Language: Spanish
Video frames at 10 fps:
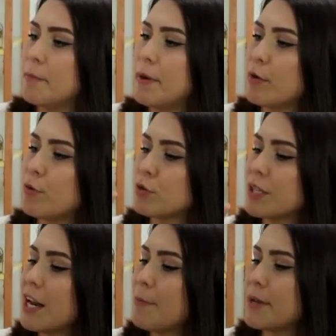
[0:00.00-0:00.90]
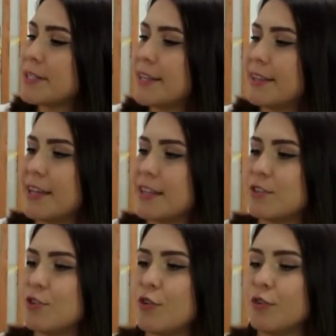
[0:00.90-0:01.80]
Me gusta la
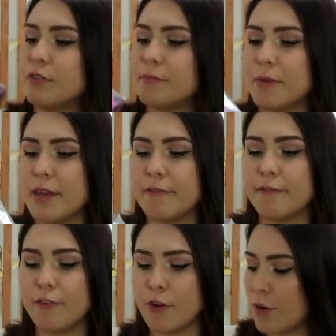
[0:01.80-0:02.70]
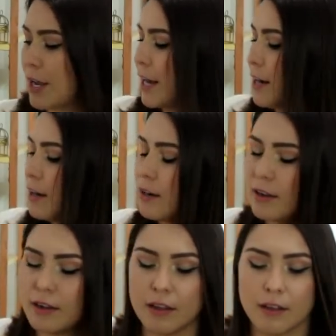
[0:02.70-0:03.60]
presentación, bien floral.
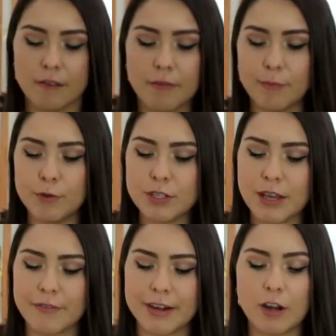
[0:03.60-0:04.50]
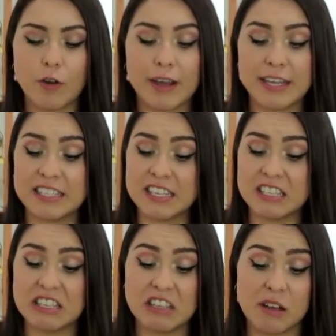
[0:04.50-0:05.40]
Vamos a abrirlo. Este
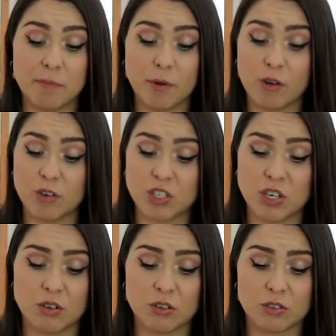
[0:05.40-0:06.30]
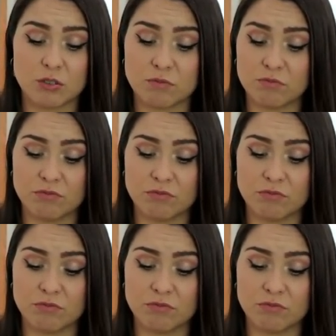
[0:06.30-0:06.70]
sí tampoco, chicos.